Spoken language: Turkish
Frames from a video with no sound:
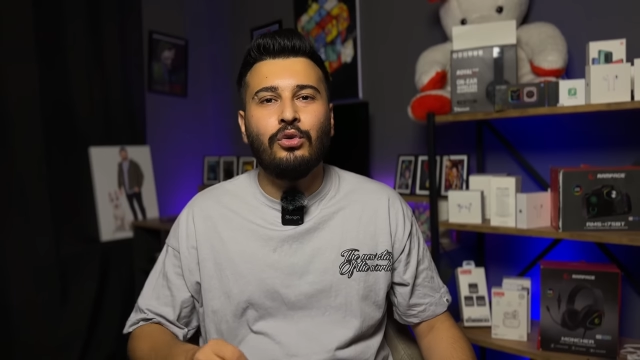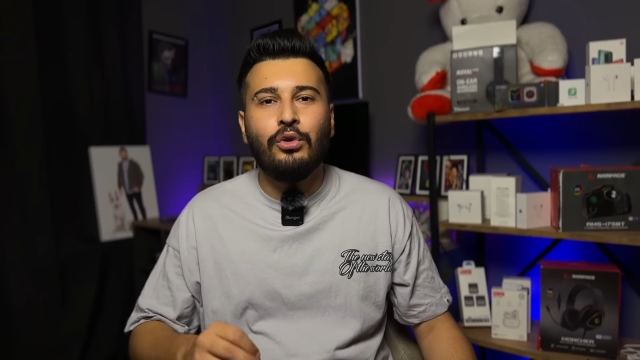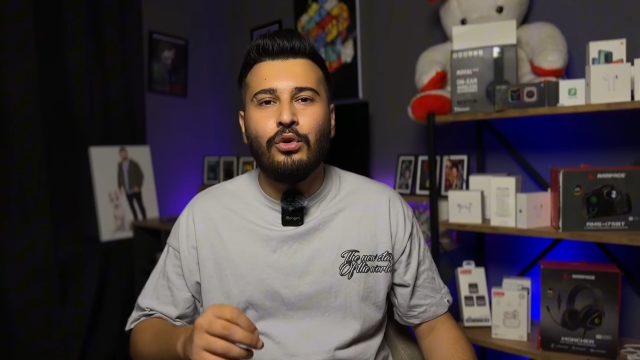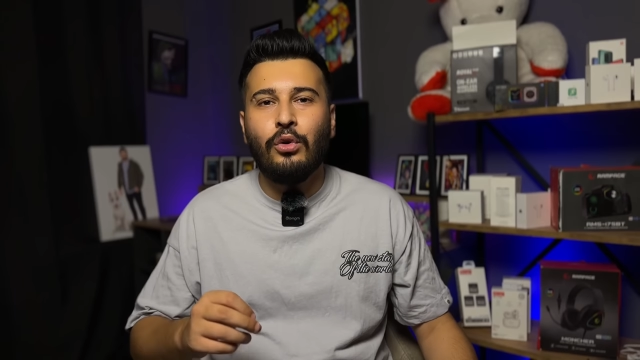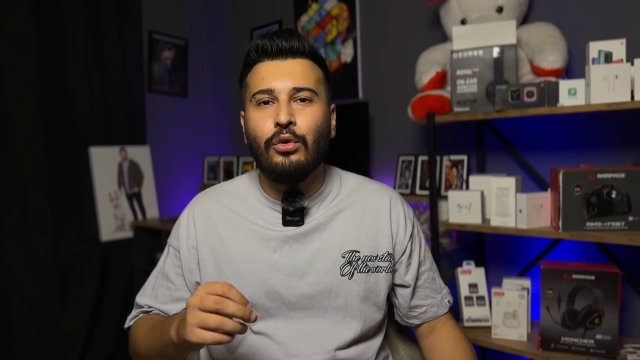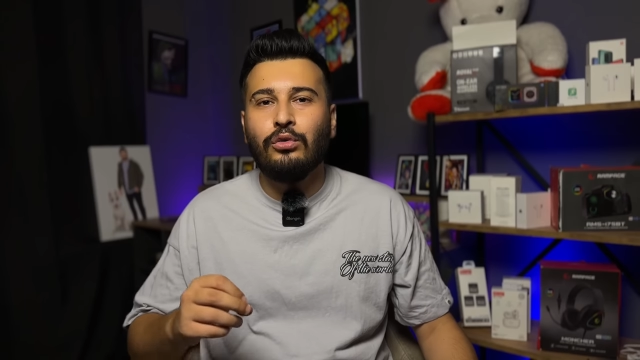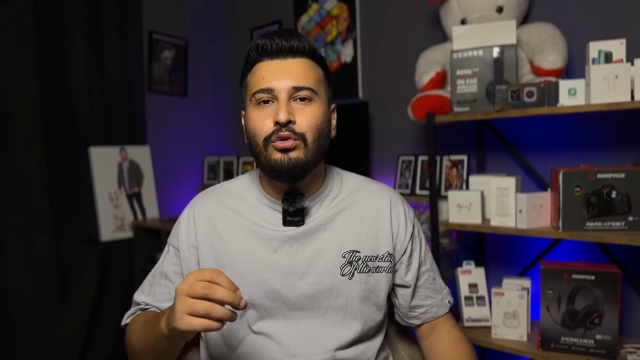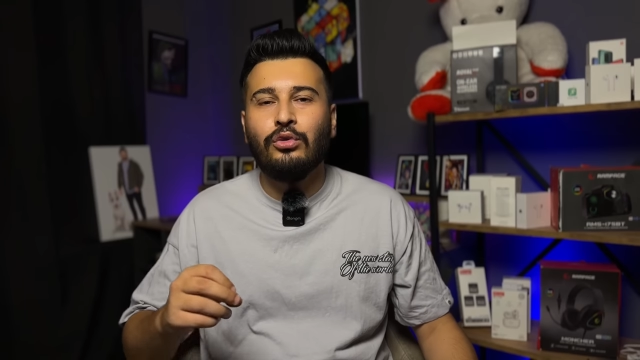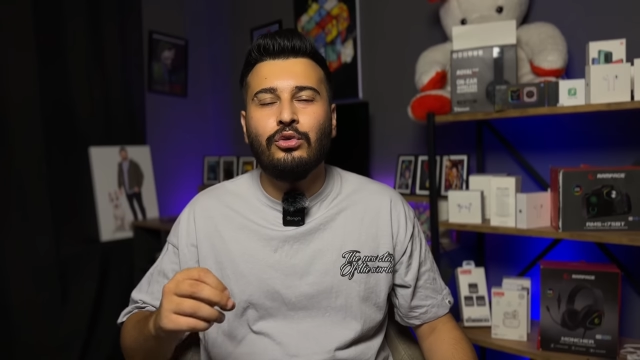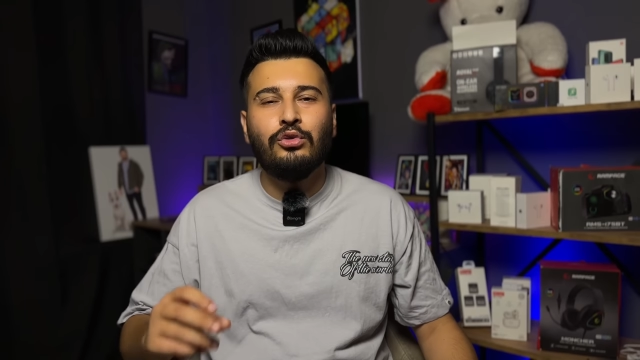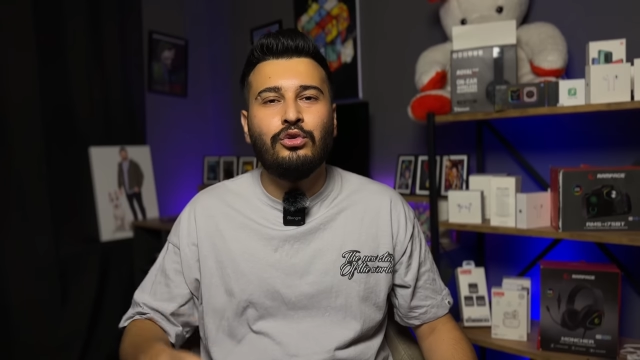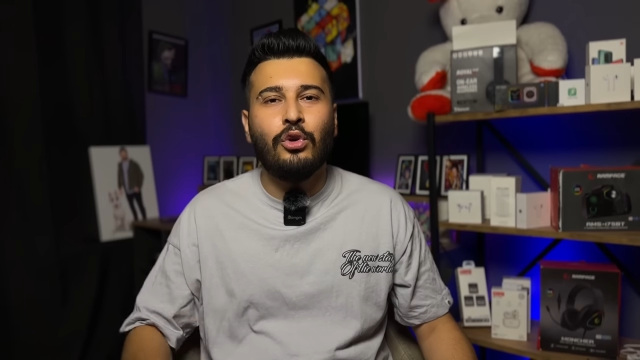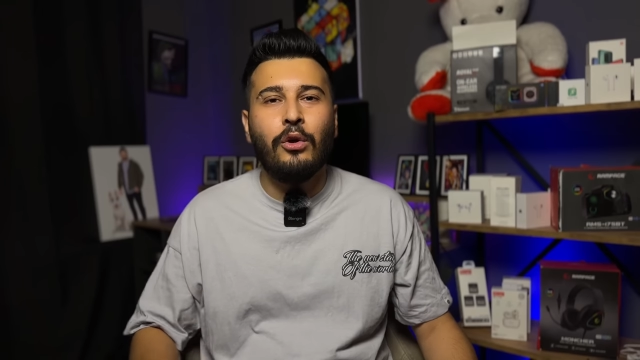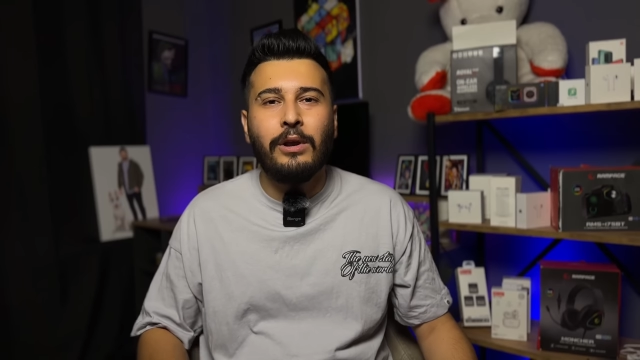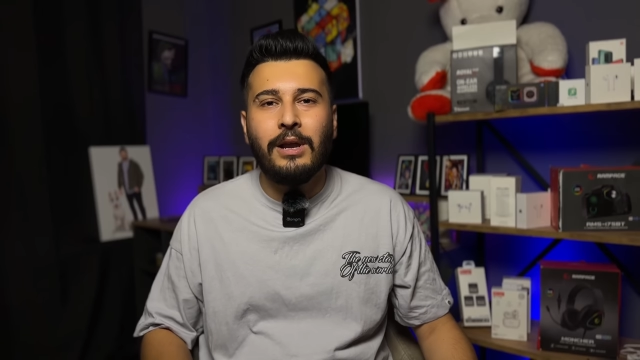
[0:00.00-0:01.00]
ürünü olduğunu
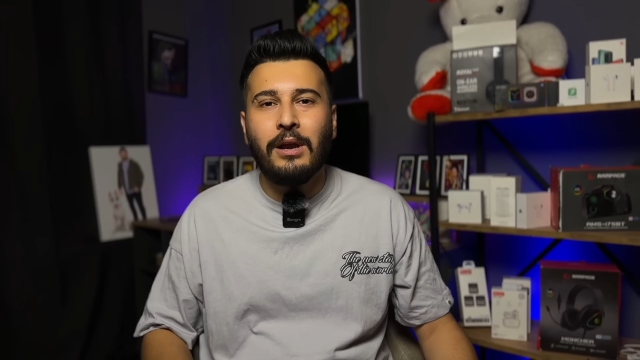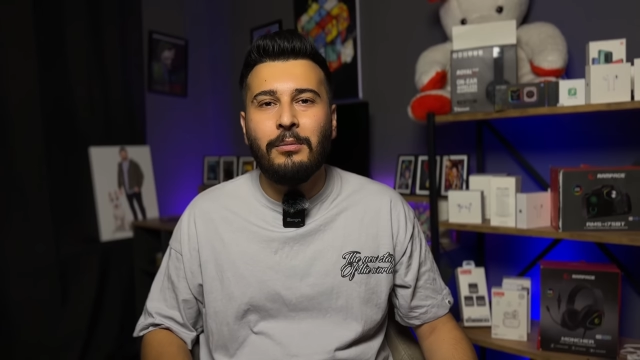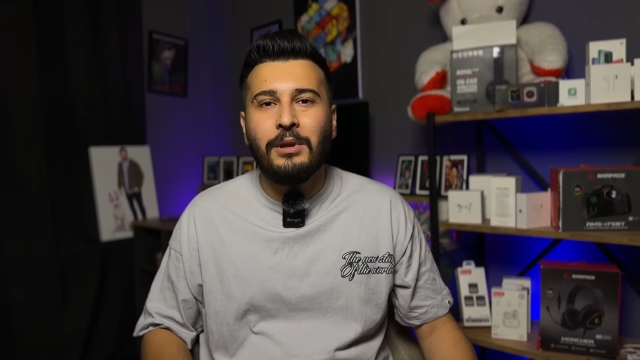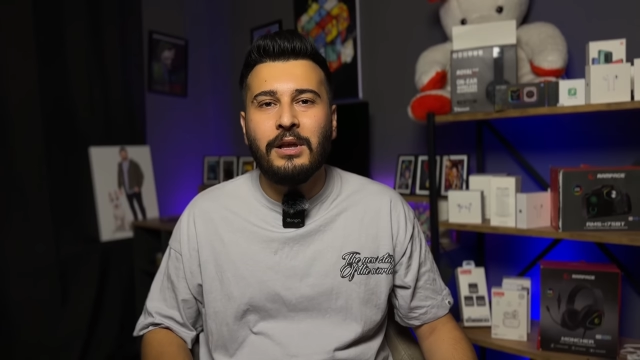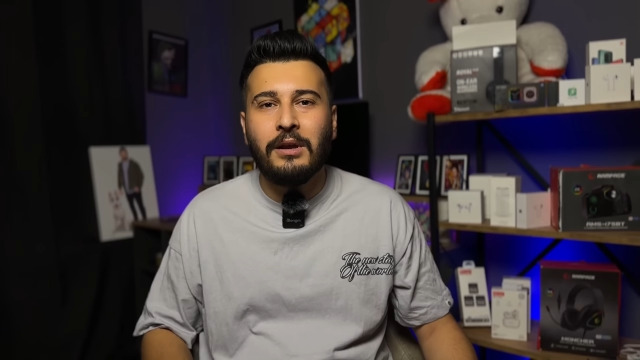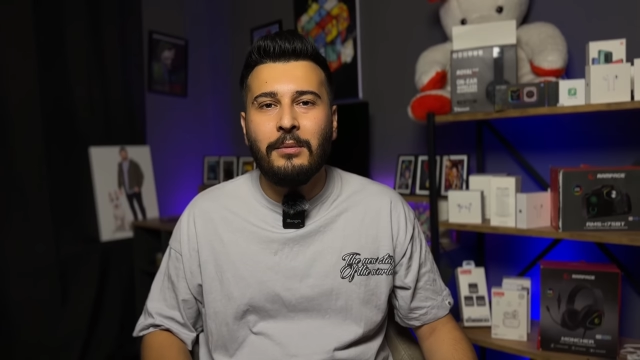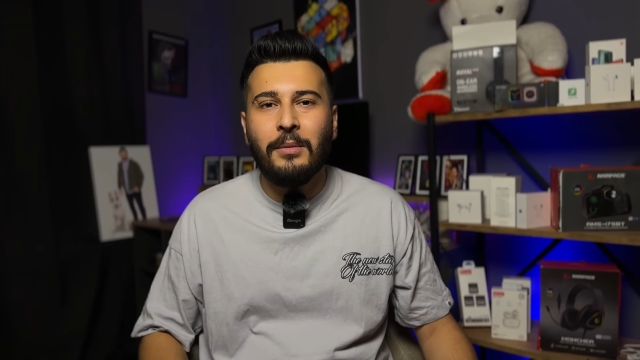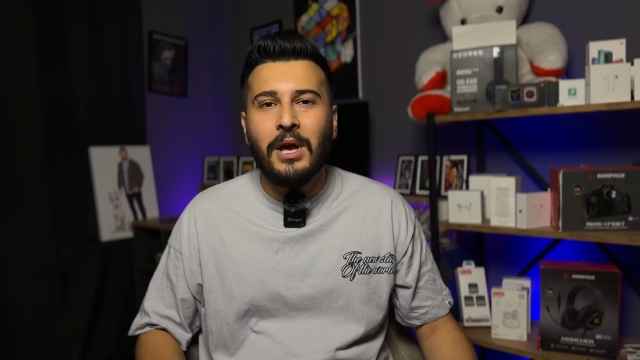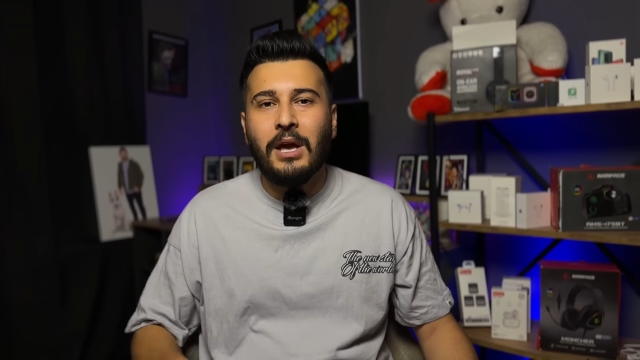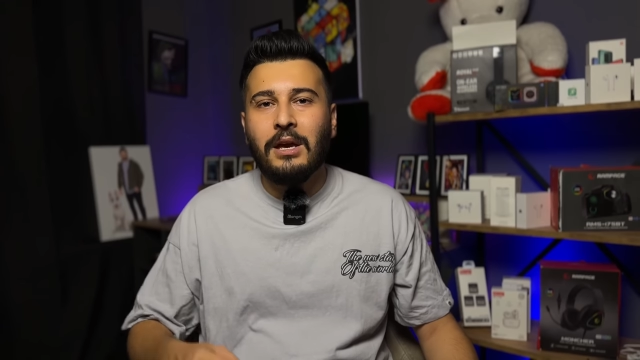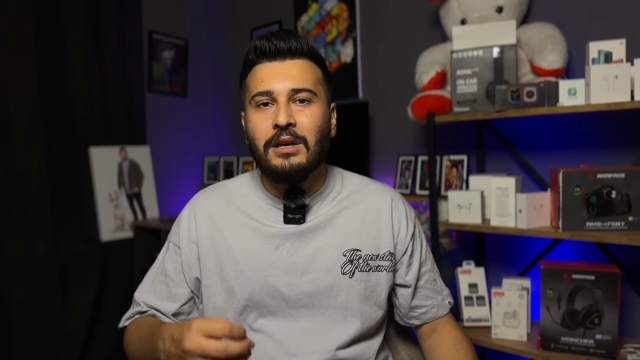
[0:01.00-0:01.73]
söyleyebilirim.